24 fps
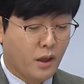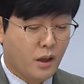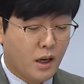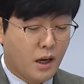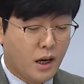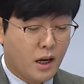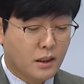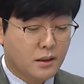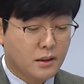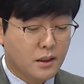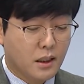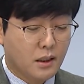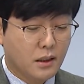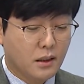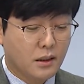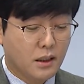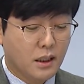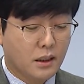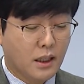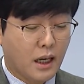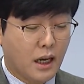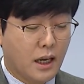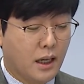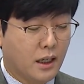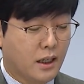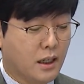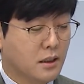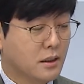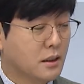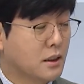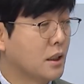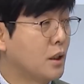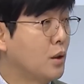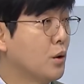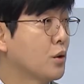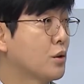학생들의 다양한
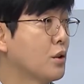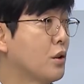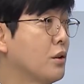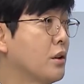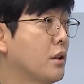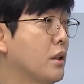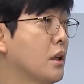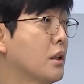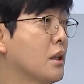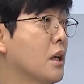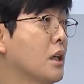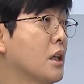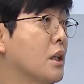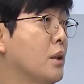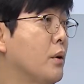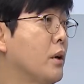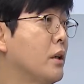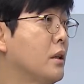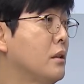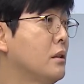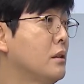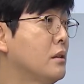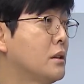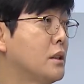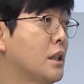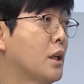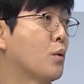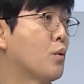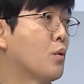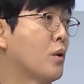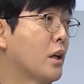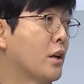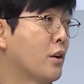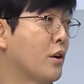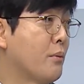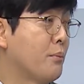진로 선택의 기회를
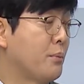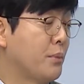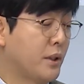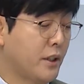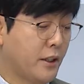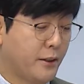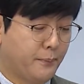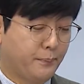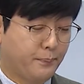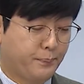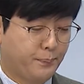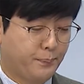제공하려 합니다.